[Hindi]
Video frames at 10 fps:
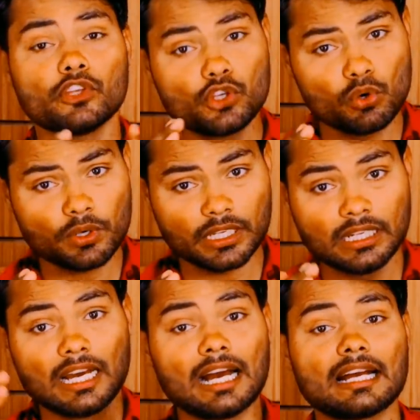क्योंकि
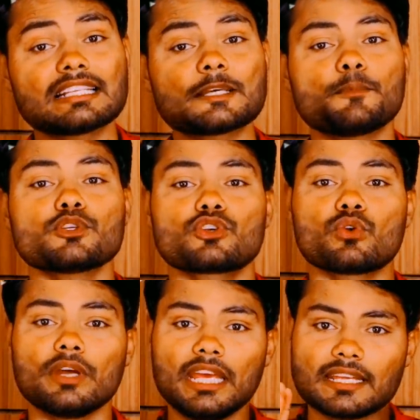अगर सपोज
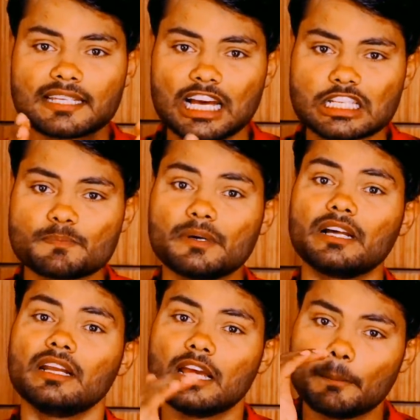करो एक जहाज
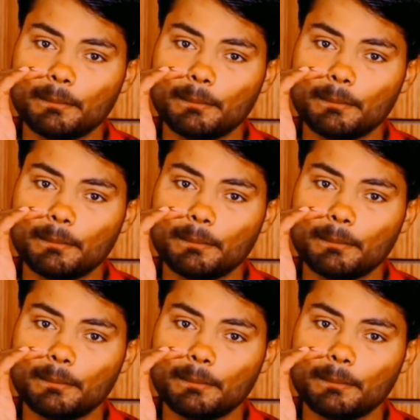पर